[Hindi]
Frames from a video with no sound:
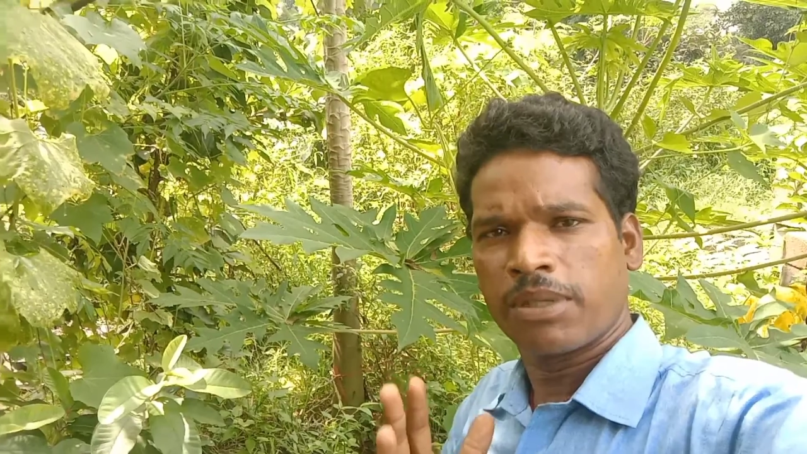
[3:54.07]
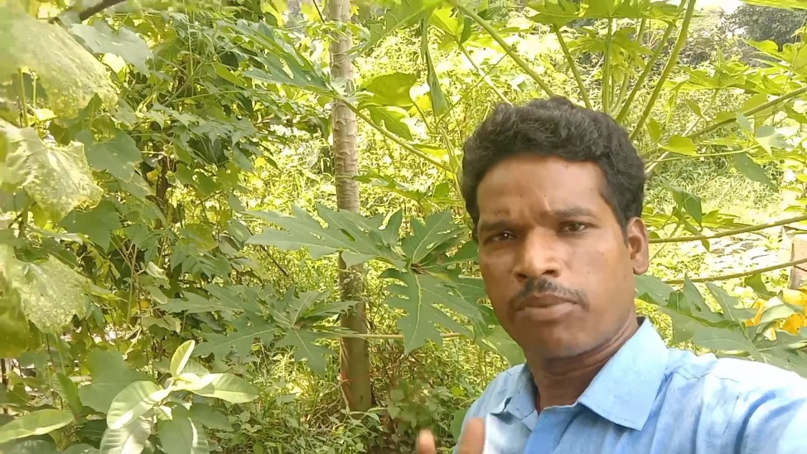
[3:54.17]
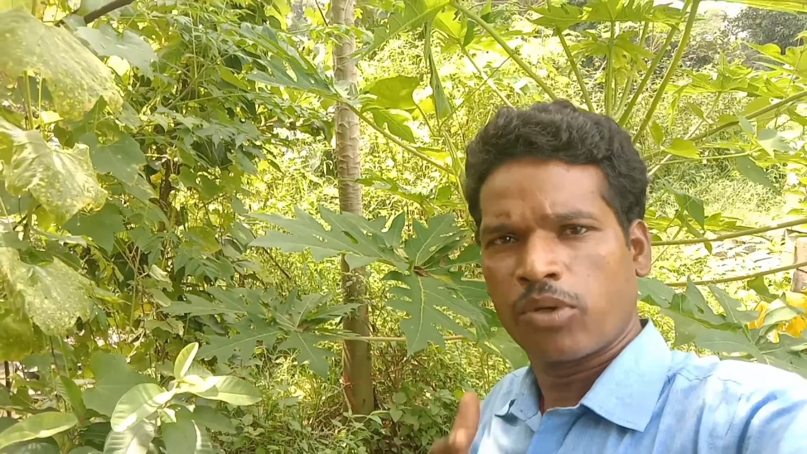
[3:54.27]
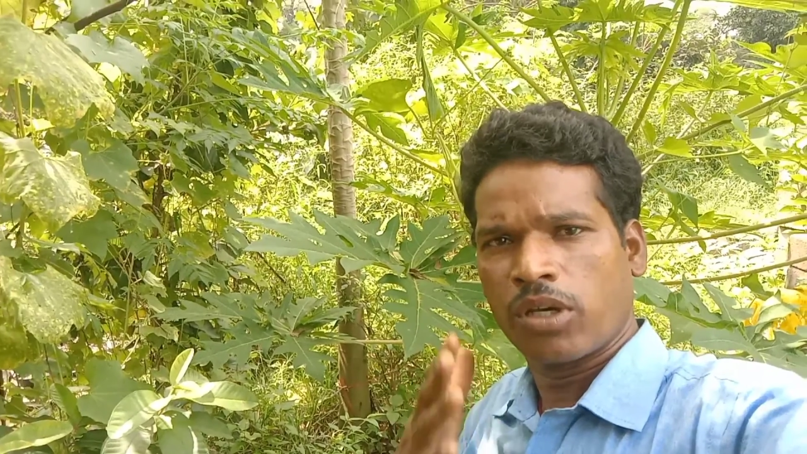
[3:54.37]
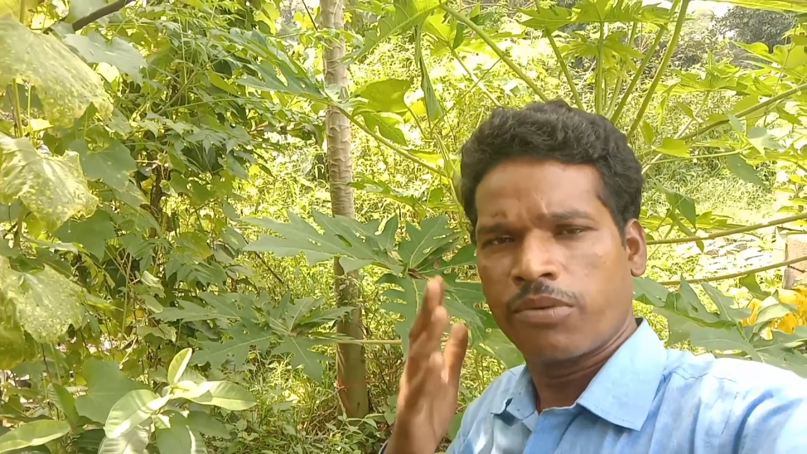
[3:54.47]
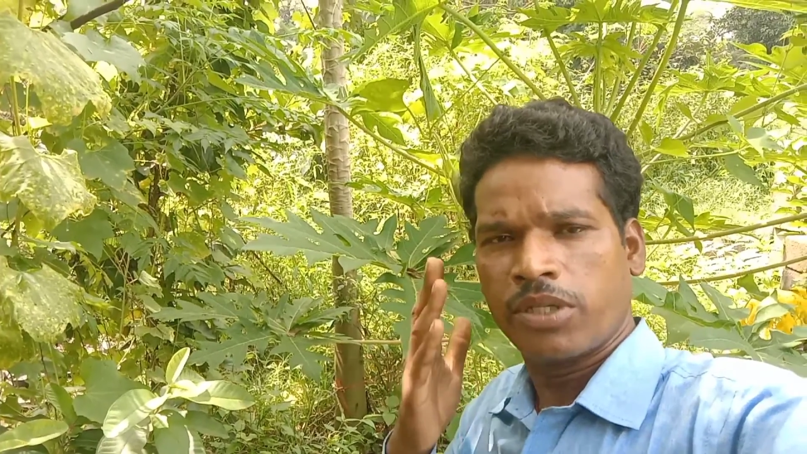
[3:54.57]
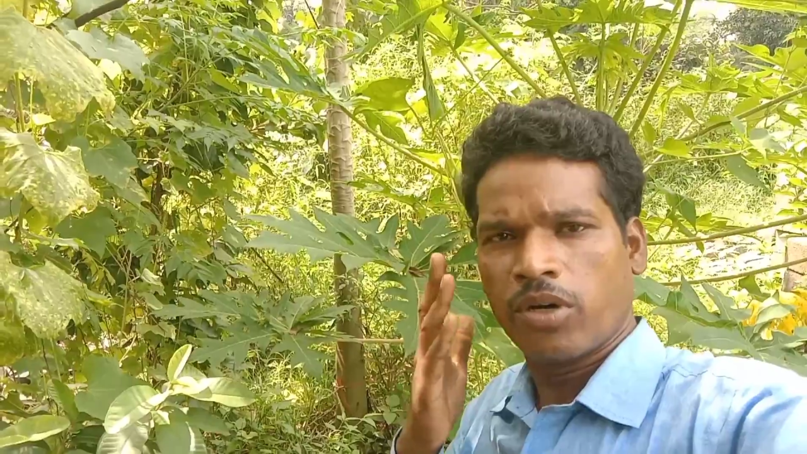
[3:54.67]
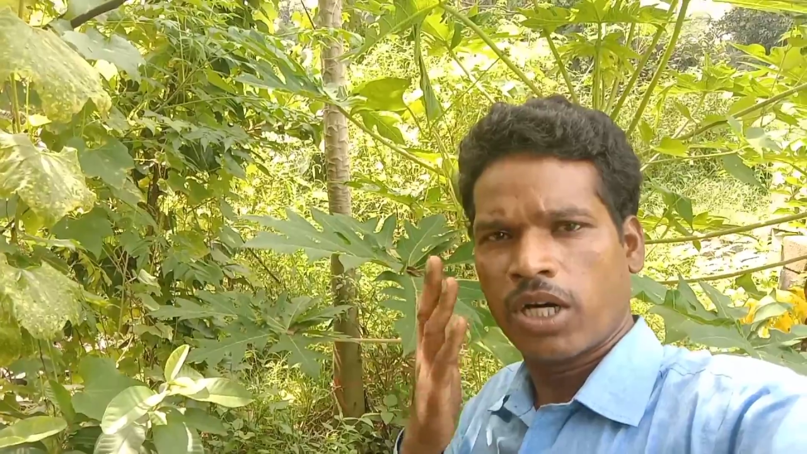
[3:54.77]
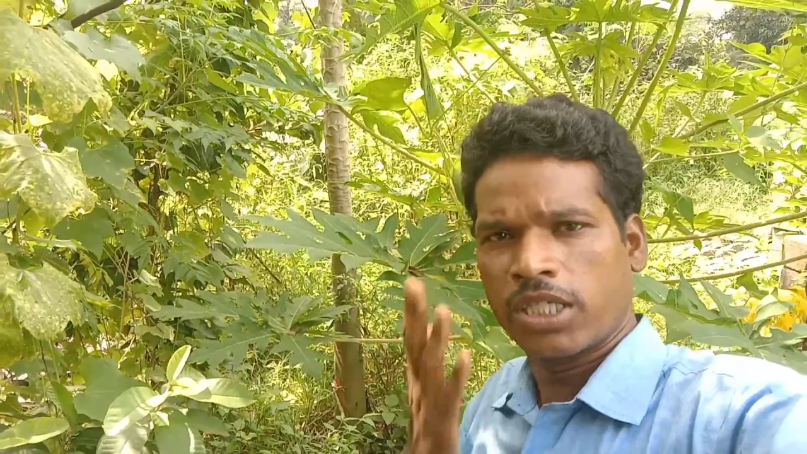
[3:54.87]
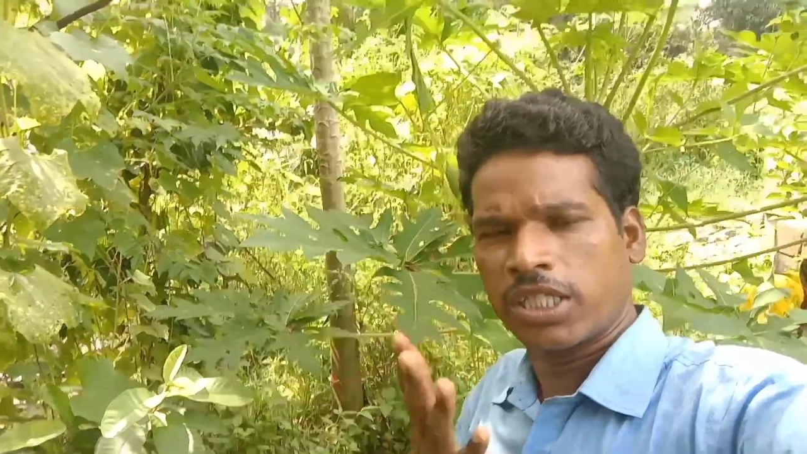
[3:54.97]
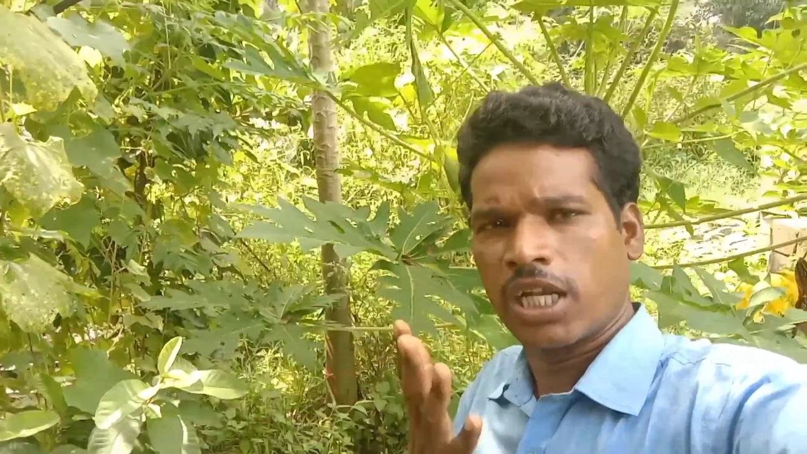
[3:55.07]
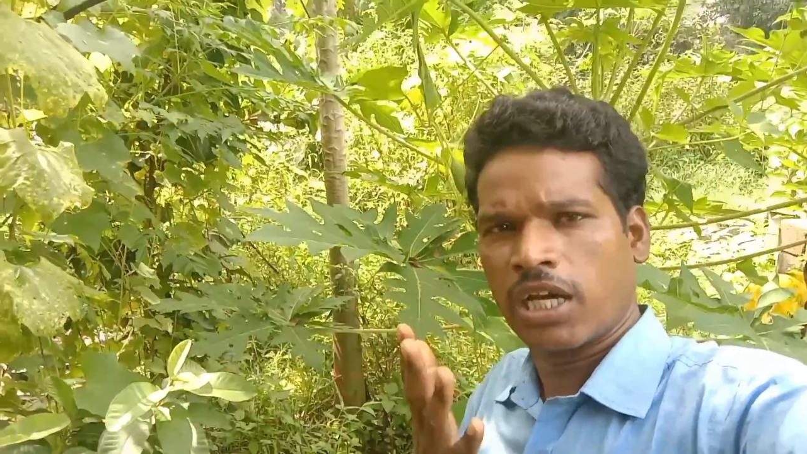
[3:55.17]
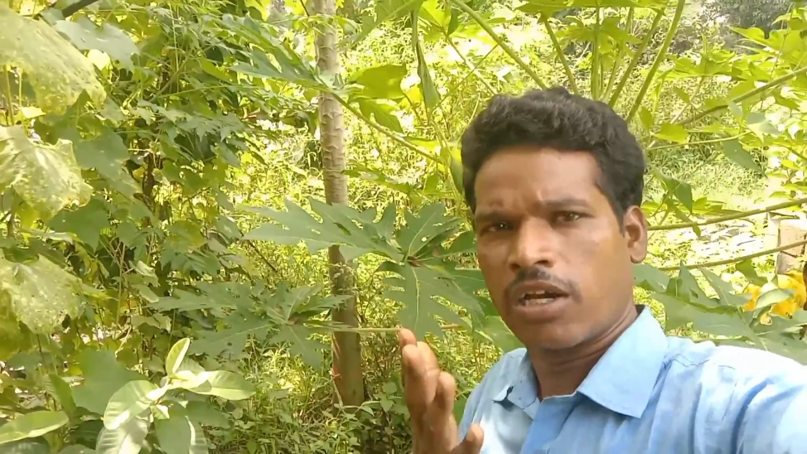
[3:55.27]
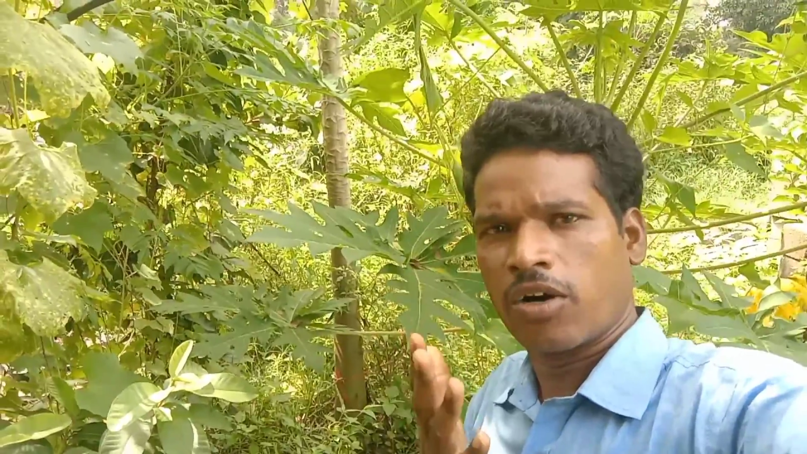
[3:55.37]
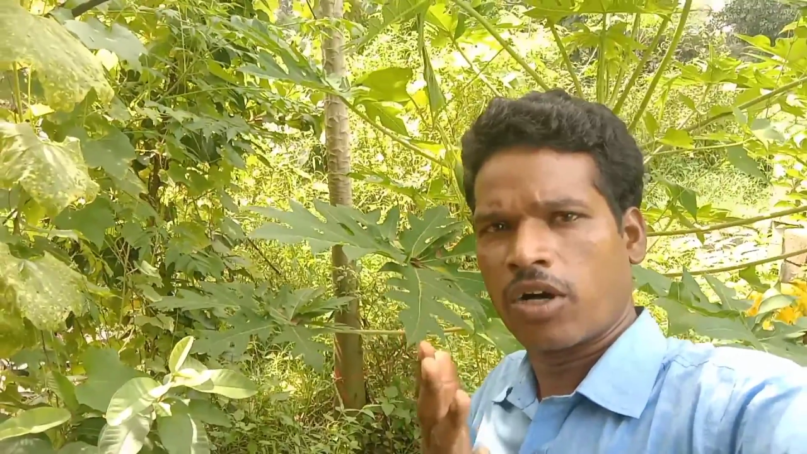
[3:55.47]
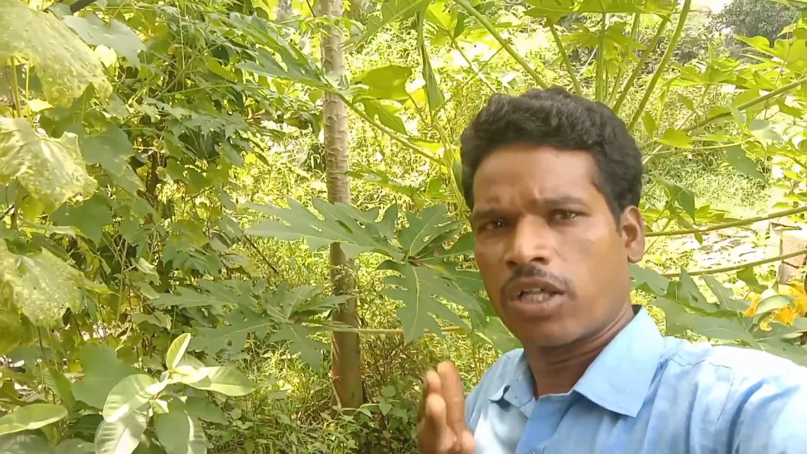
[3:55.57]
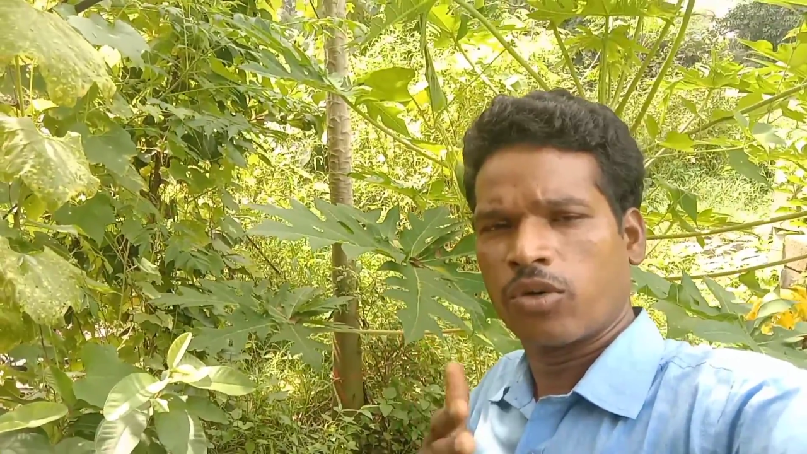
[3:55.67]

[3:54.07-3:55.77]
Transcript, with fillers: आप सबको यह वीडियो अच्छा लगा होगा